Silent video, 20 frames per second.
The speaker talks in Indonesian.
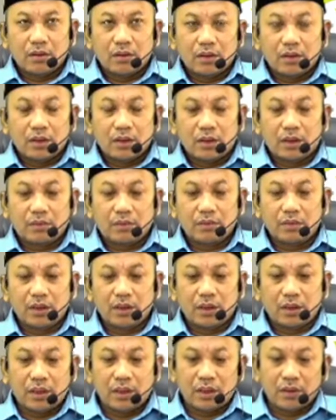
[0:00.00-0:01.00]

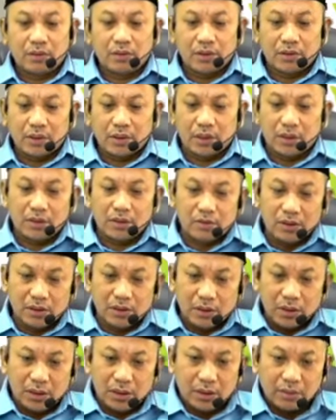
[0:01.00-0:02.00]
Alhamdulillah wassalatu
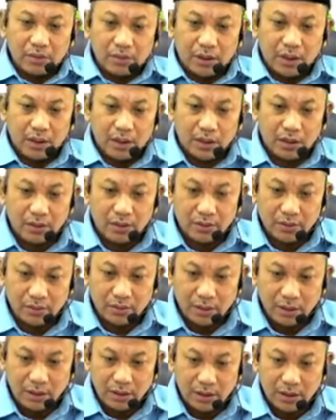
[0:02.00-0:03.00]
wassalamu ala
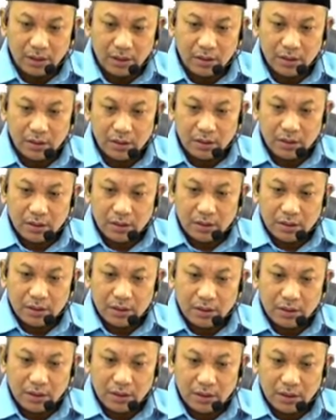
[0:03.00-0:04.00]
rasulillah
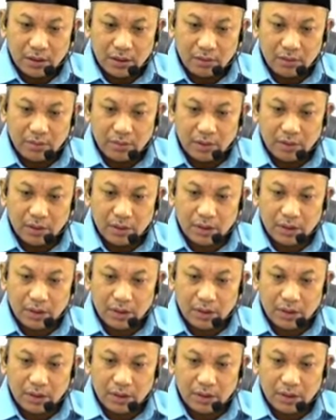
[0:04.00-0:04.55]
Sayyidina wa